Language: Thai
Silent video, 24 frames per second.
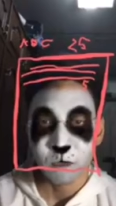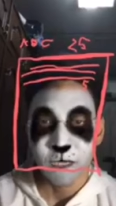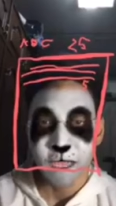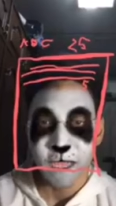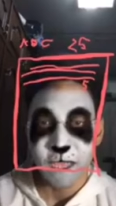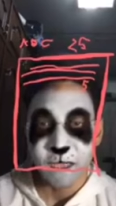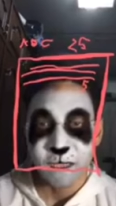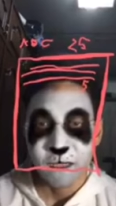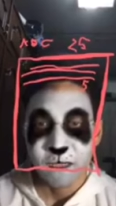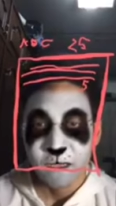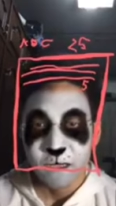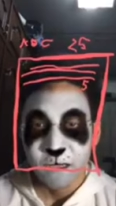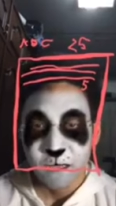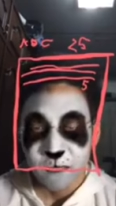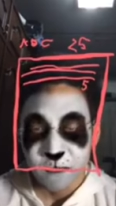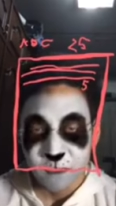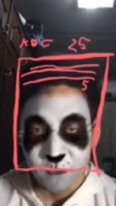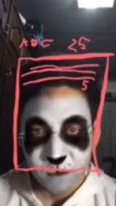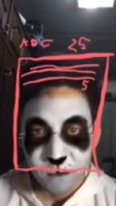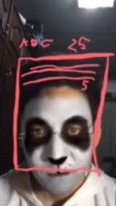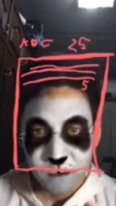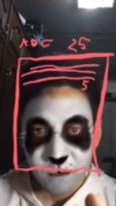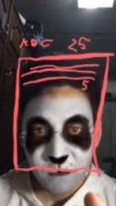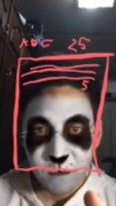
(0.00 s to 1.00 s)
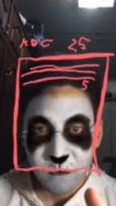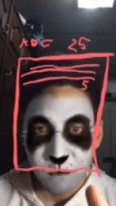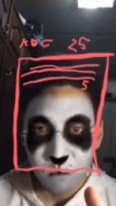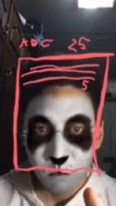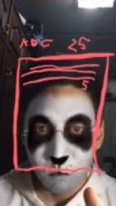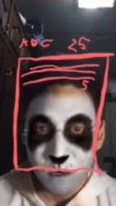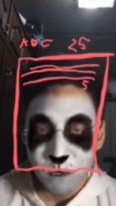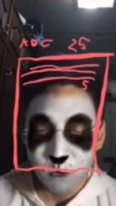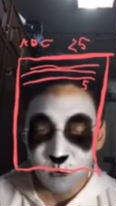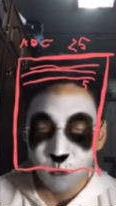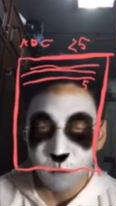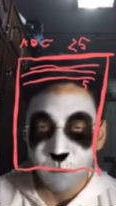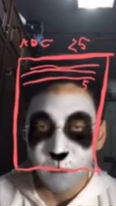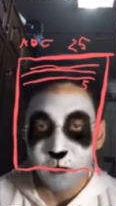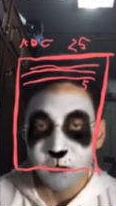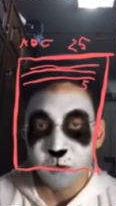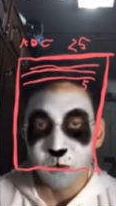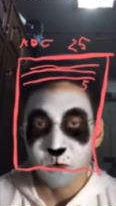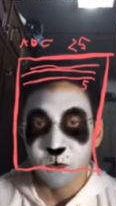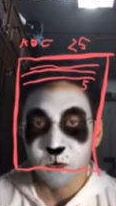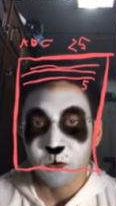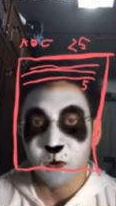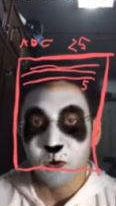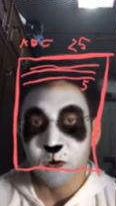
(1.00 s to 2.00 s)
เนี้ยวัตถุประส
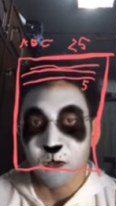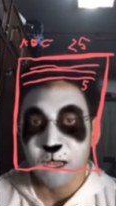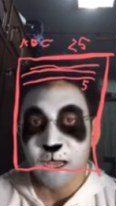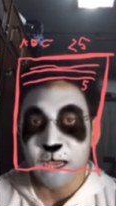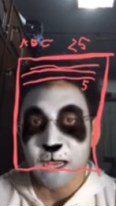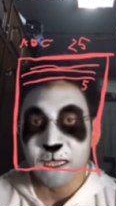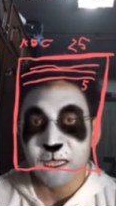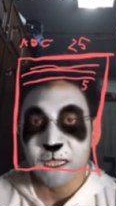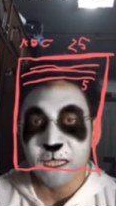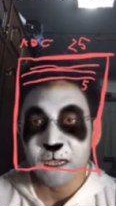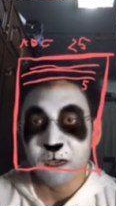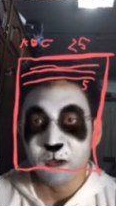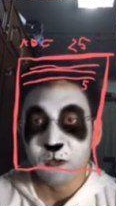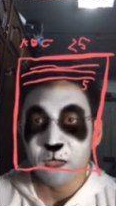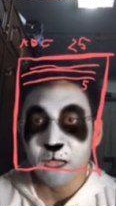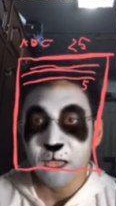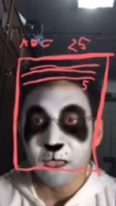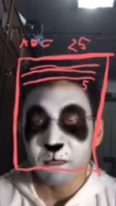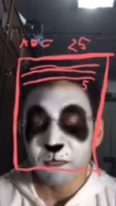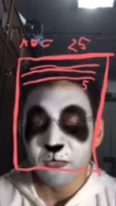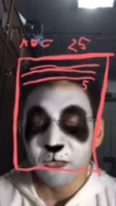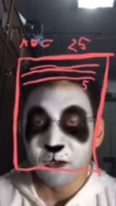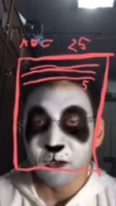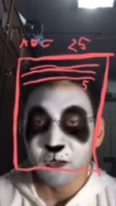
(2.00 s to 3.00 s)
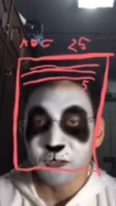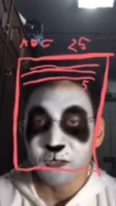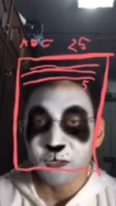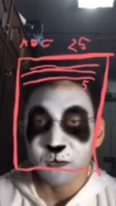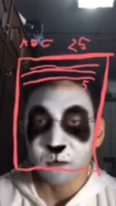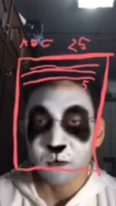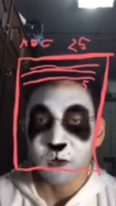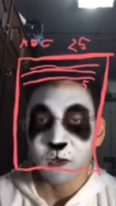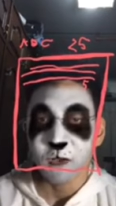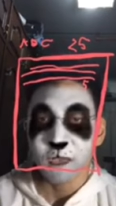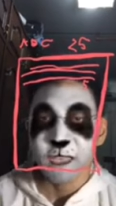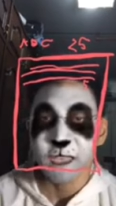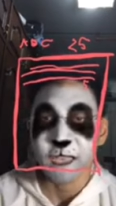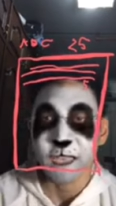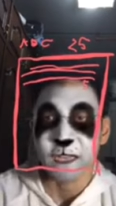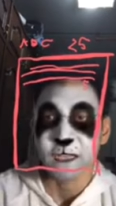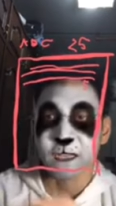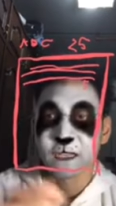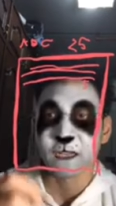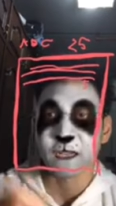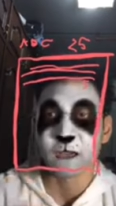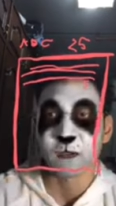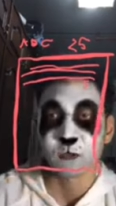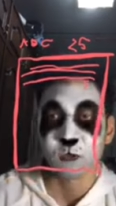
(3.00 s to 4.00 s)
งค์ของการที่เขาให้มีข้อสอบข้อเขียน
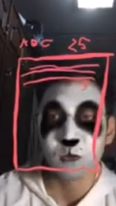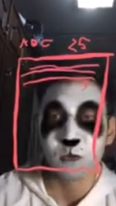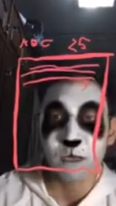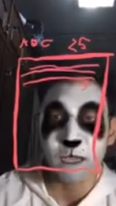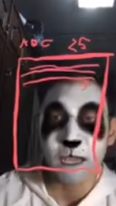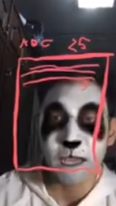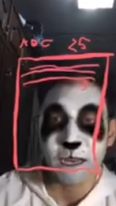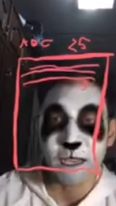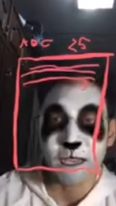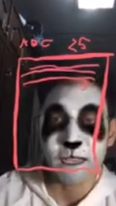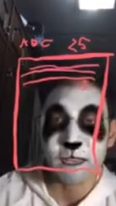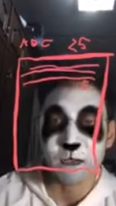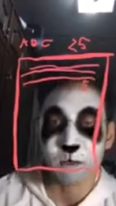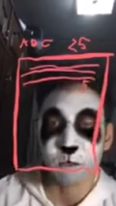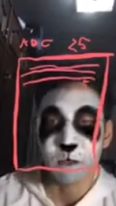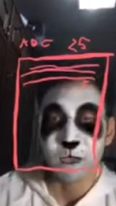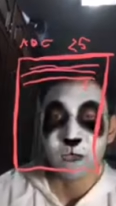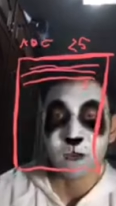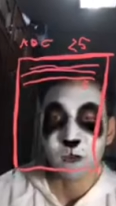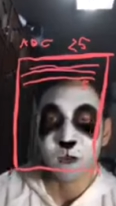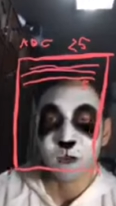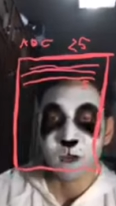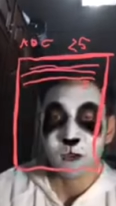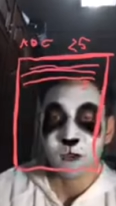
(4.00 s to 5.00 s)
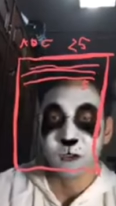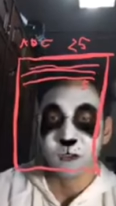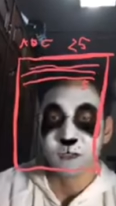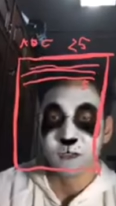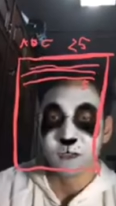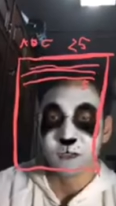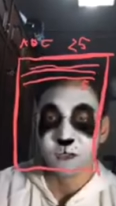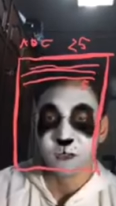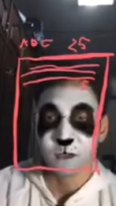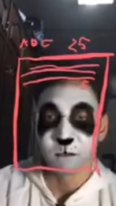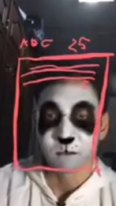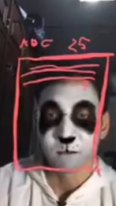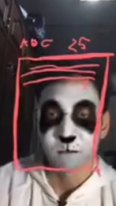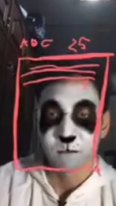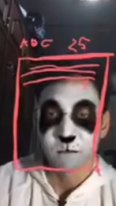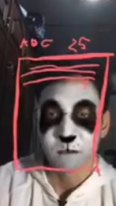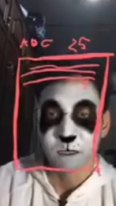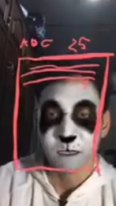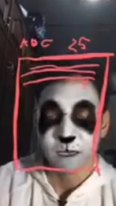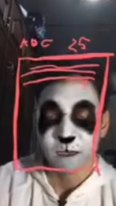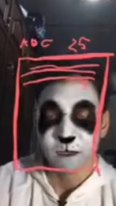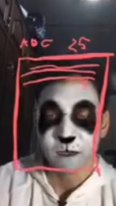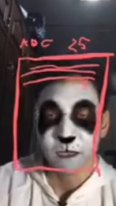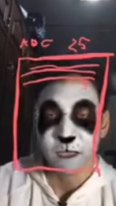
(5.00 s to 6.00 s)
คือเขาต้องการให้เราวิเคราะห์ ข้อสอบ
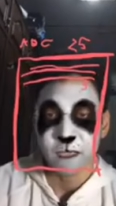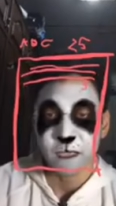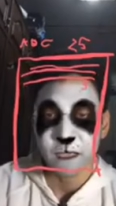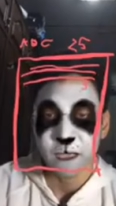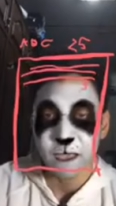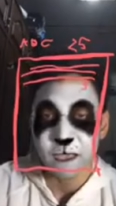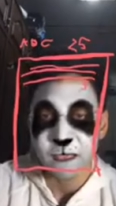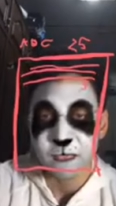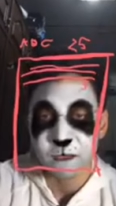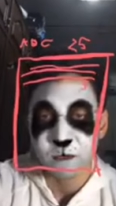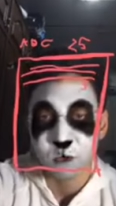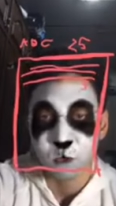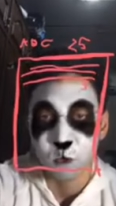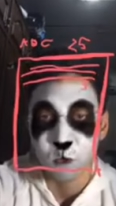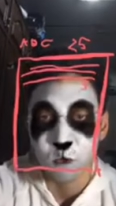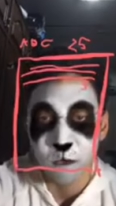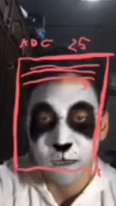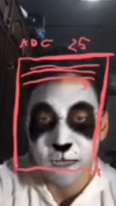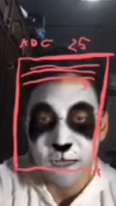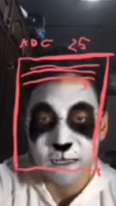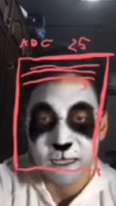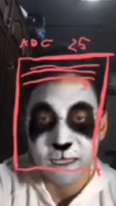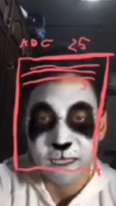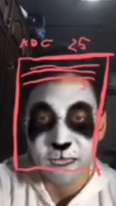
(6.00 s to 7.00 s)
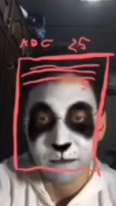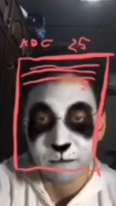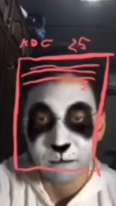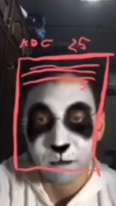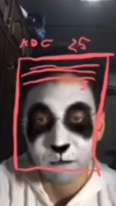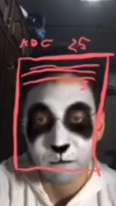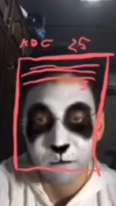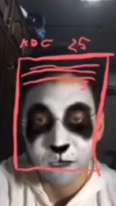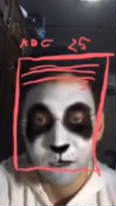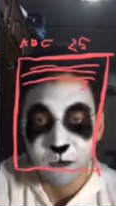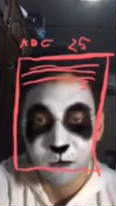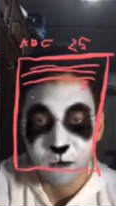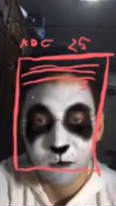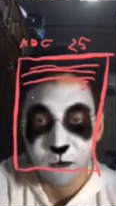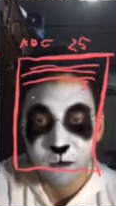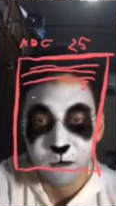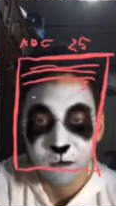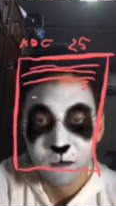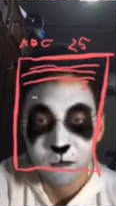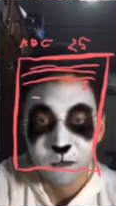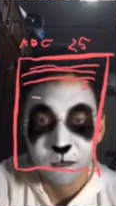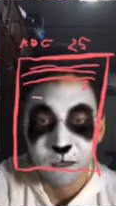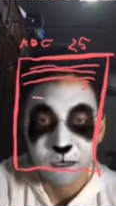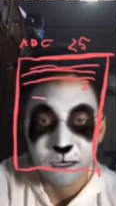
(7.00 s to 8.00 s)
นะครับ ให้ให้เราโชว์การเขียนแบบวิเคราะห์
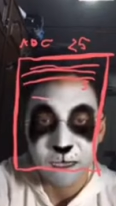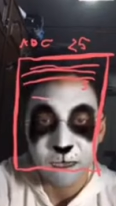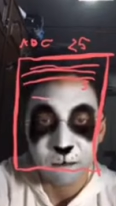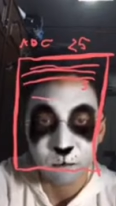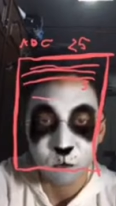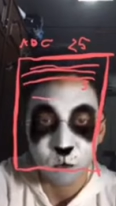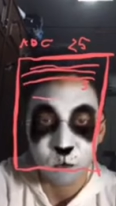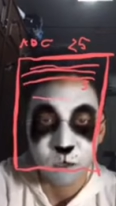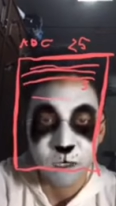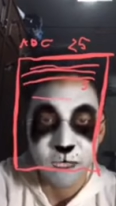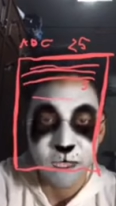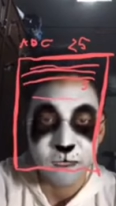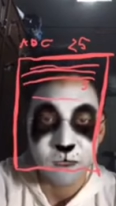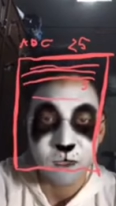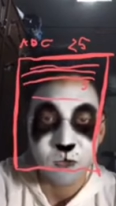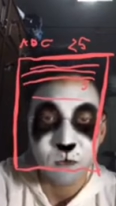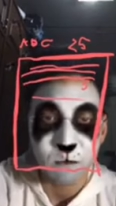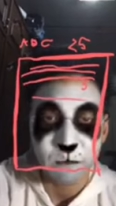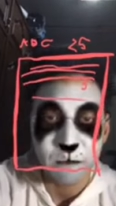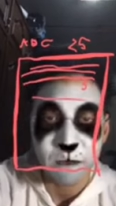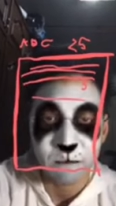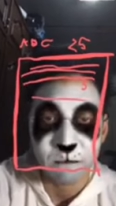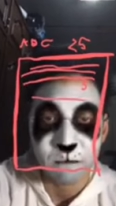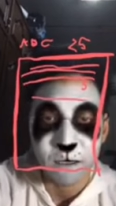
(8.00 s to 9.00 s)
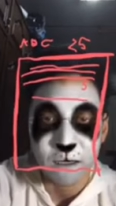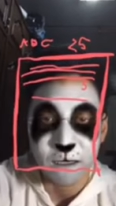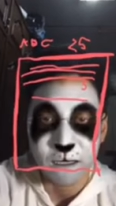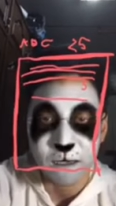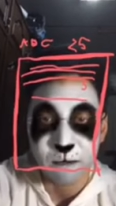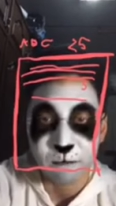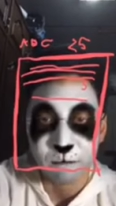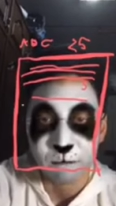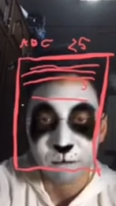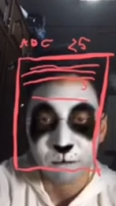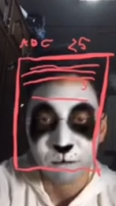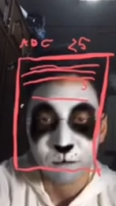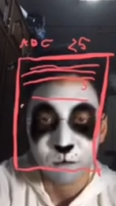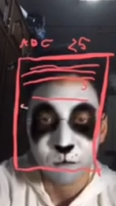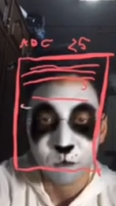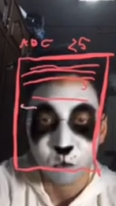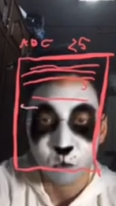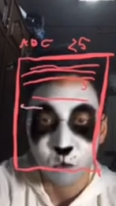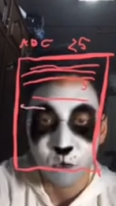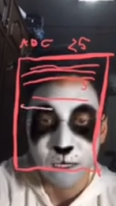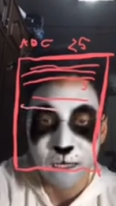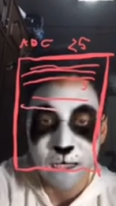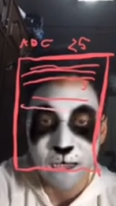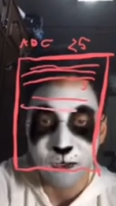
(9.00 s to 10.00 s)
นะครับ ตรงนี้ต้องเป็นเหมือนกับ
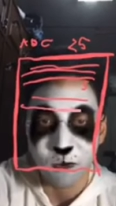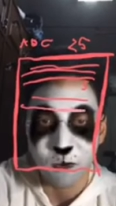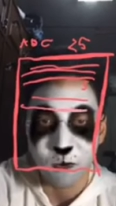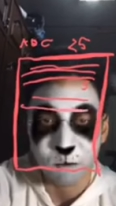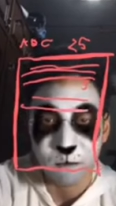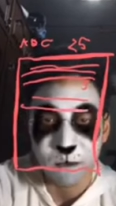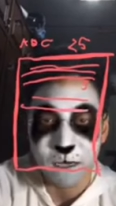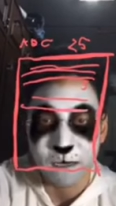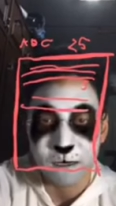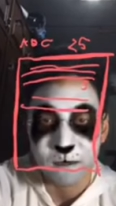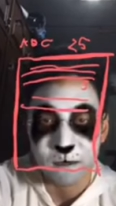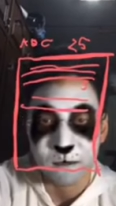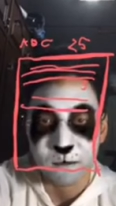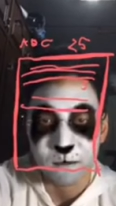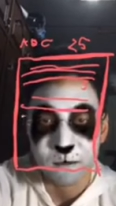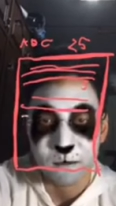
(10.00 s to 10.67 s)
ตัวหลักของมัน